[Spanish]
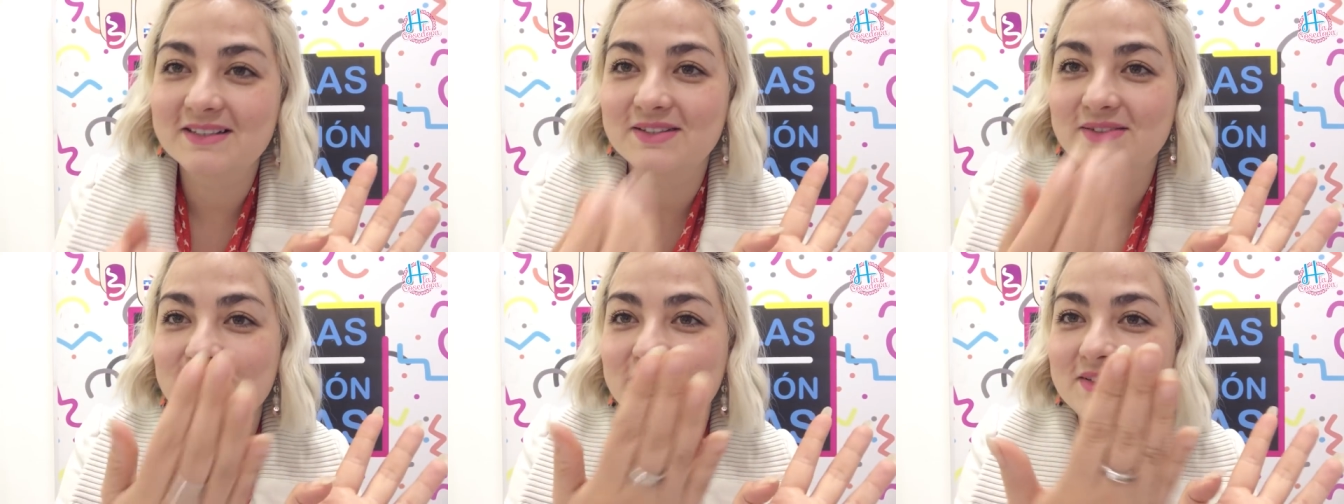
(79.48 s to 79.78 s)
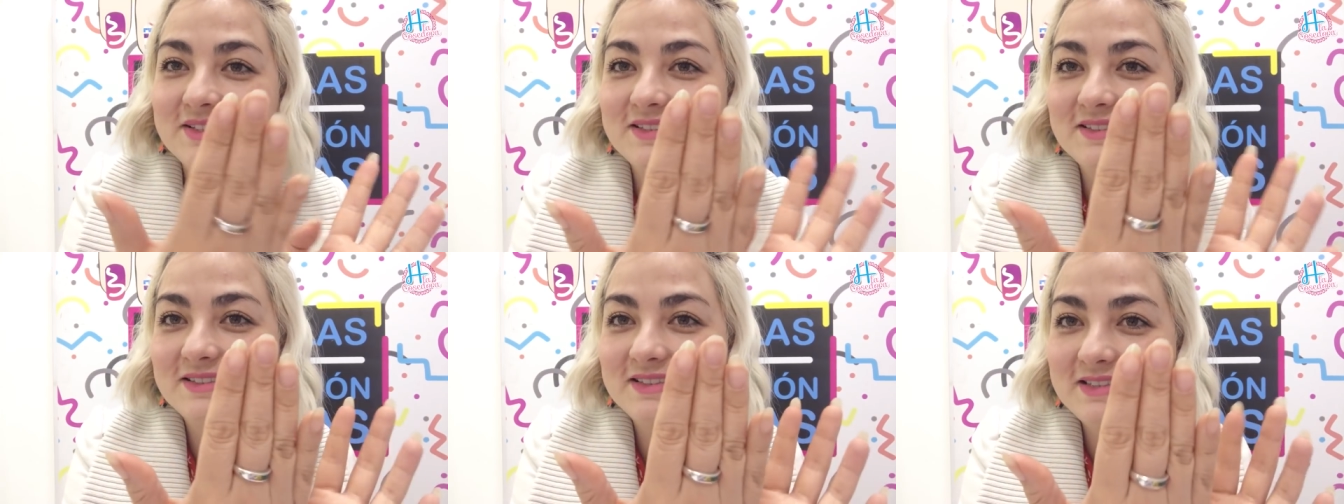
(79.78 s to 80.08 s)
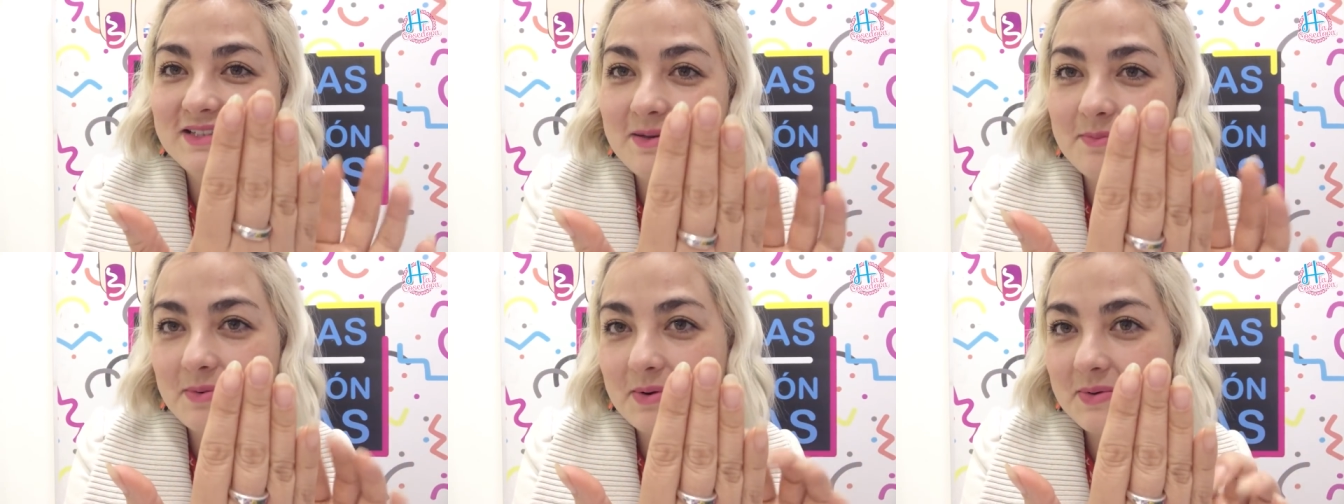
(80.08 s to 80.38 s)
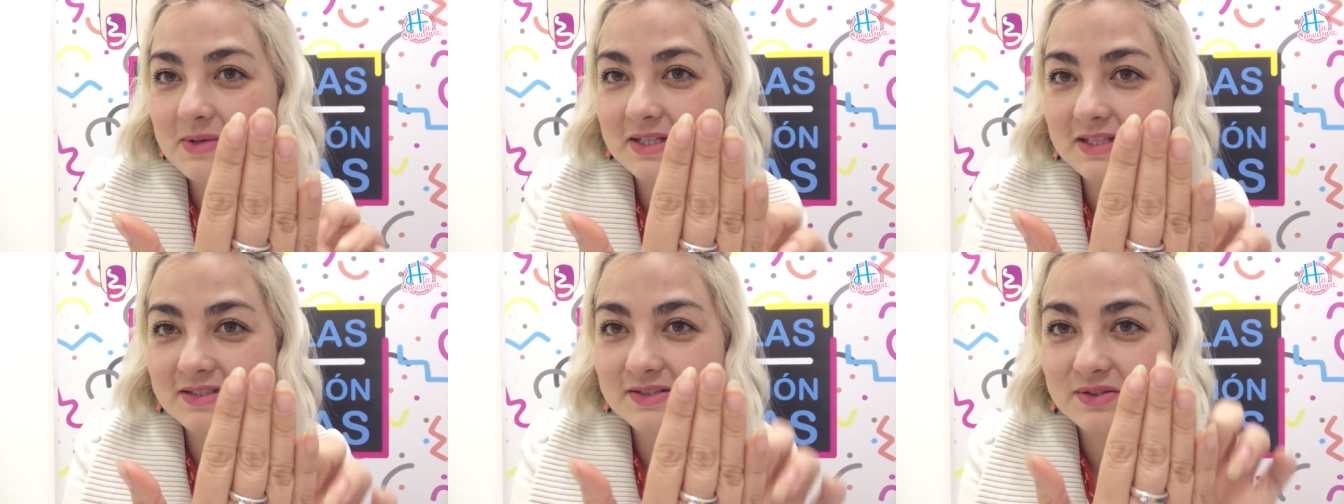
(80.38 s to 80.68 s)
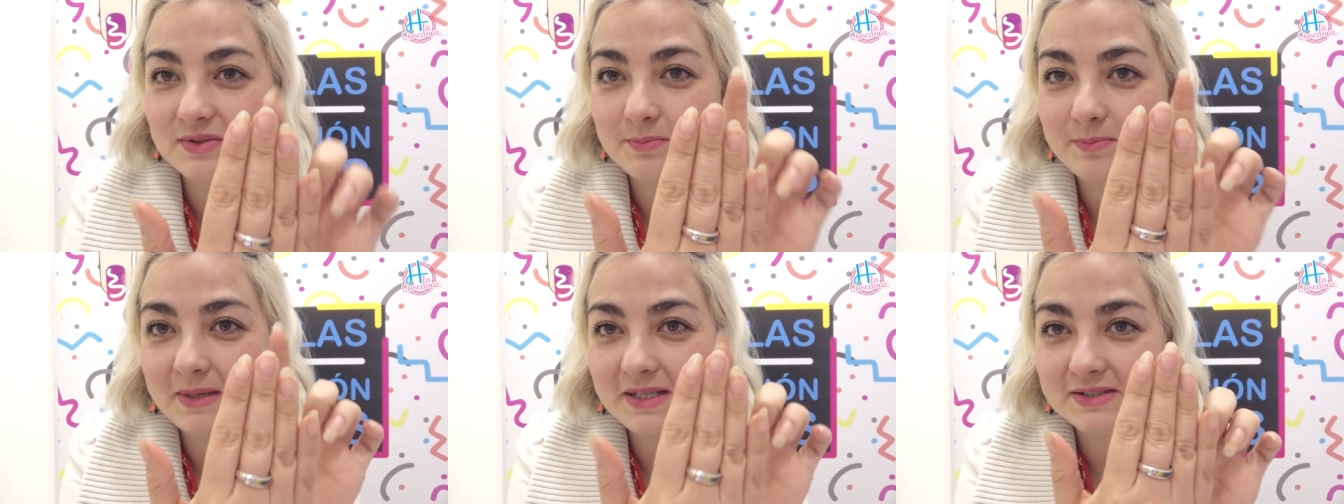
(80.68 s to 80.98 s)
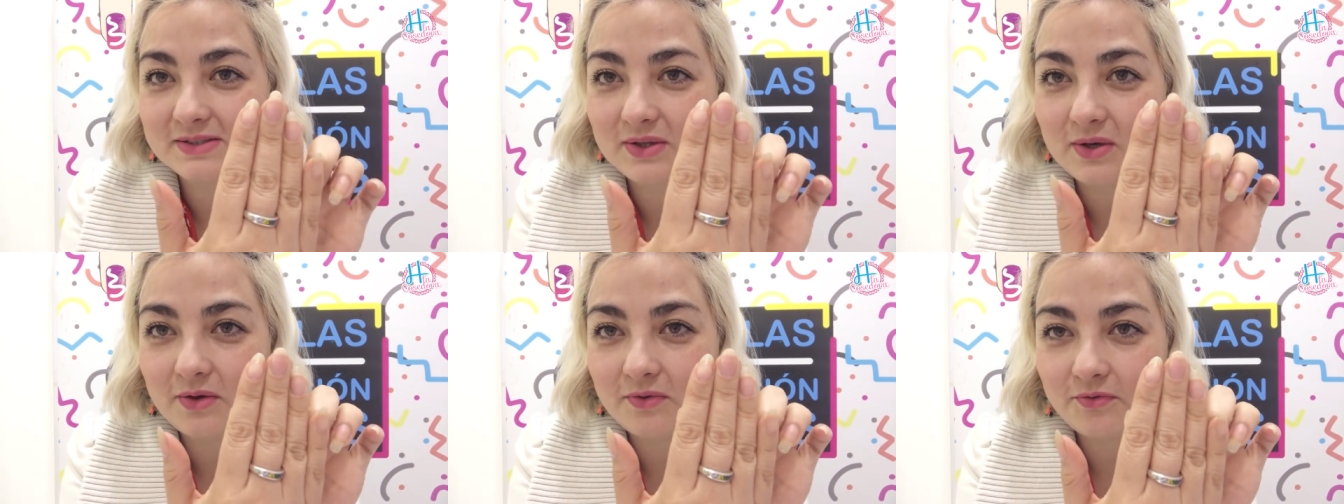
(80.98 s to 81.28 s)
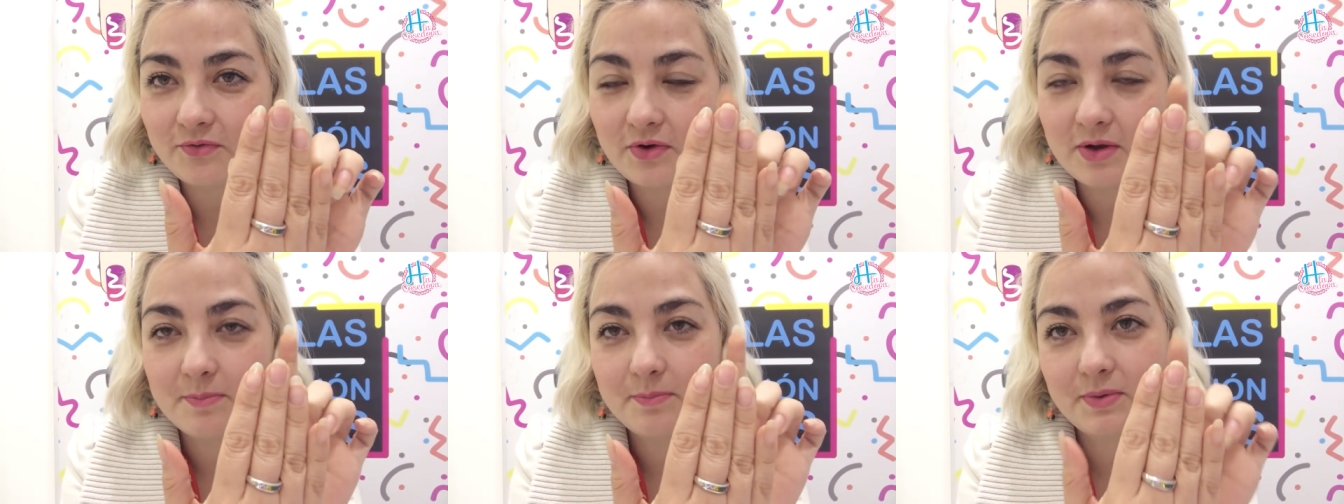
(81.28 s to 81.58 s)
entonces simplemente esto pasó
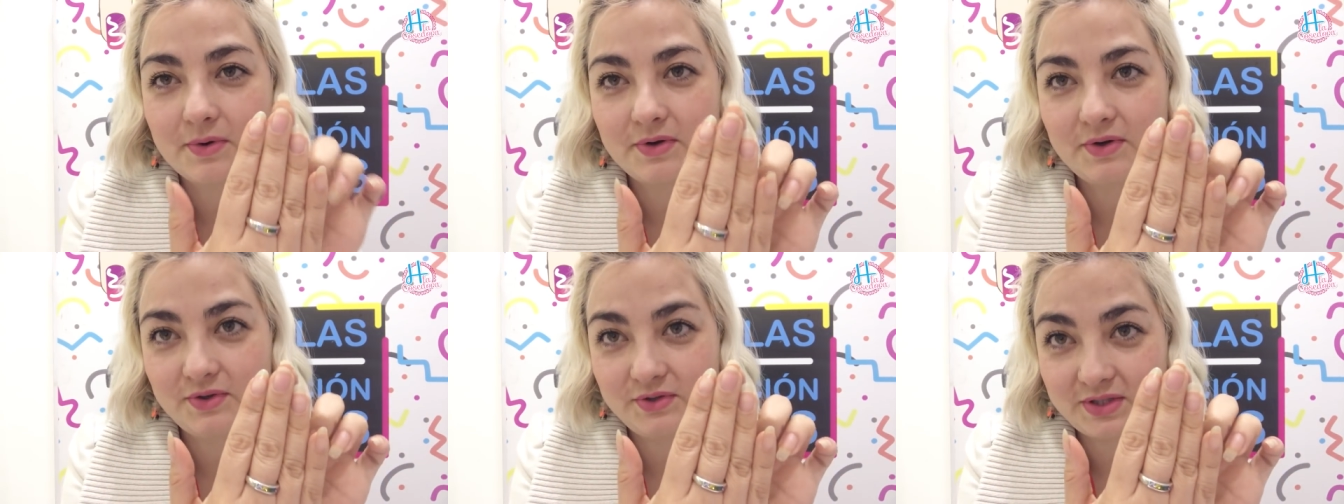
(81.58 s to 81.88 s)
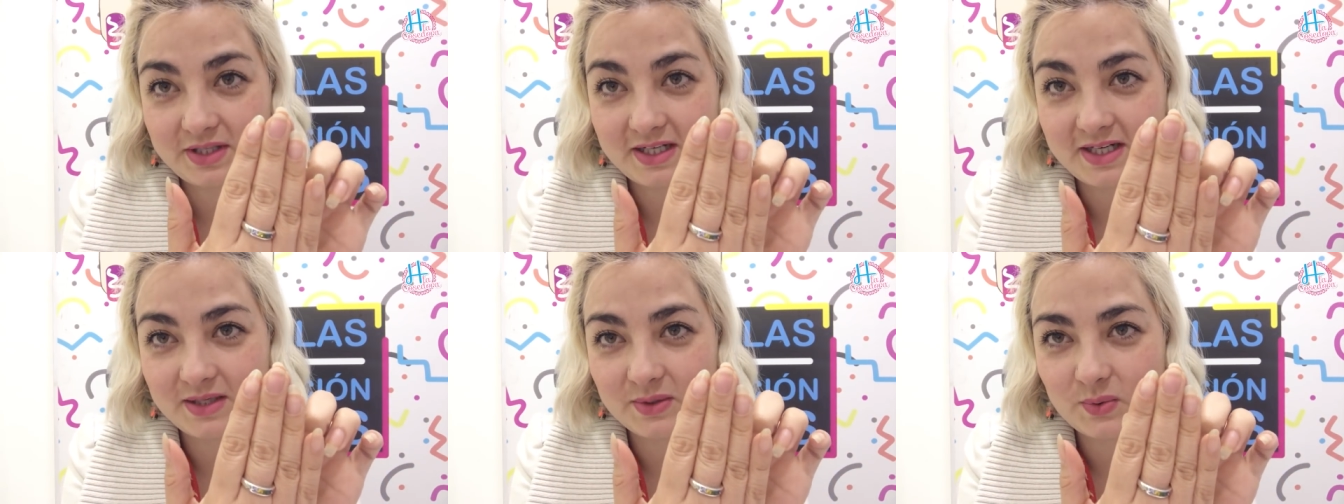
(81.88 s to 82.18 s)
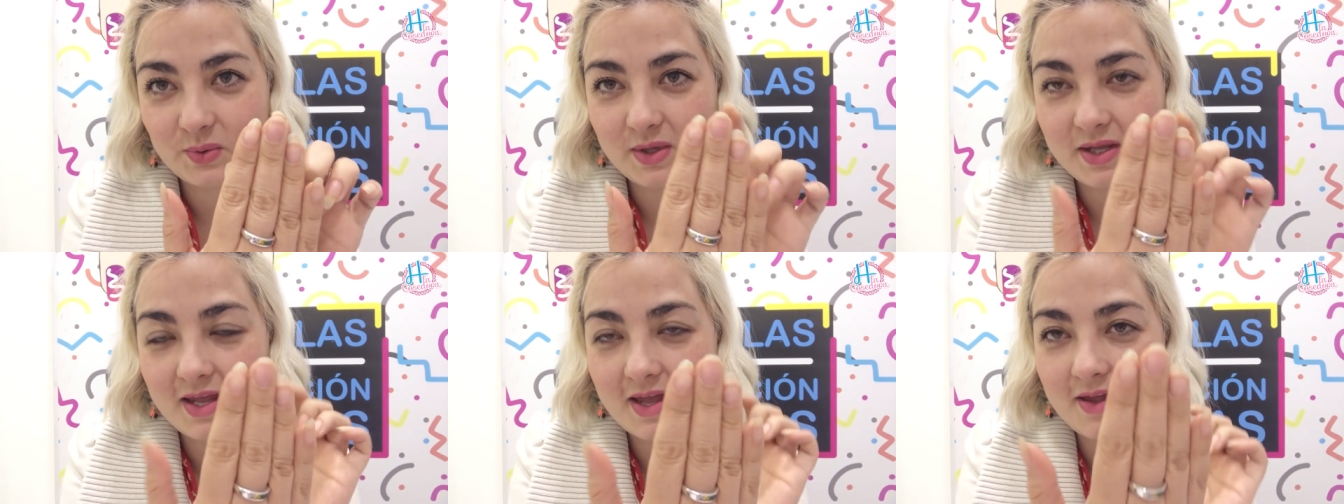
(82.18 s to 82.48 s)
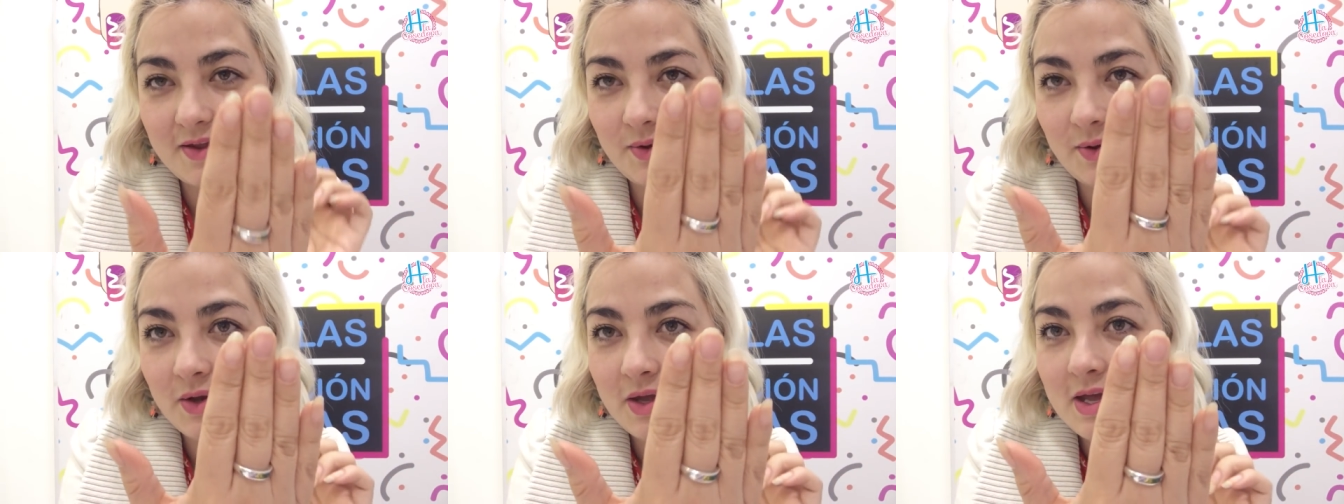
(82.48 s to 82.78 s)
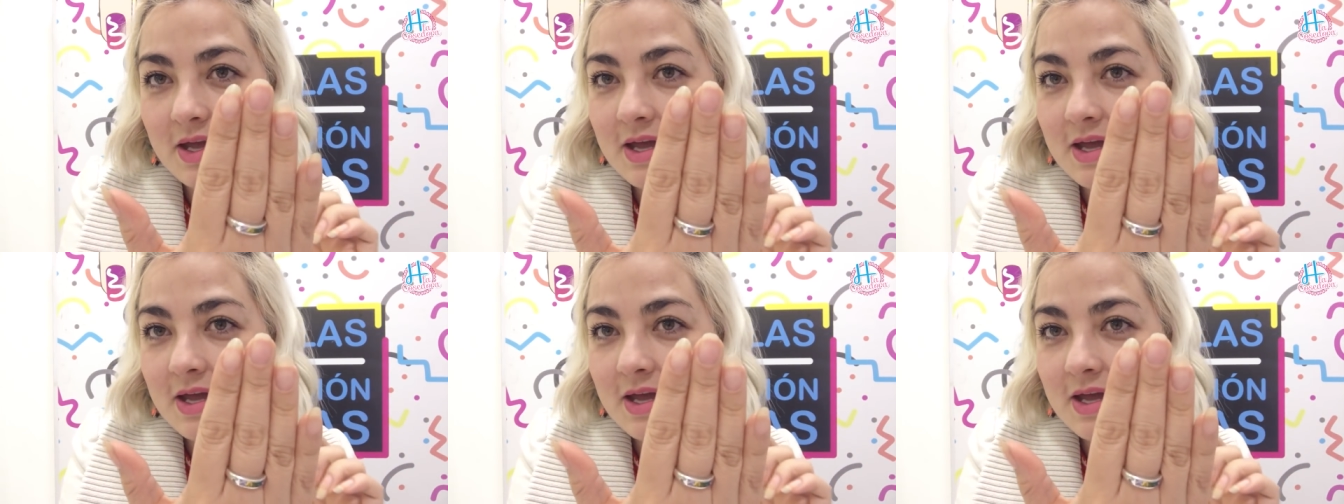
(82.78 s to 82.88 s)
fue por no tener cuidado,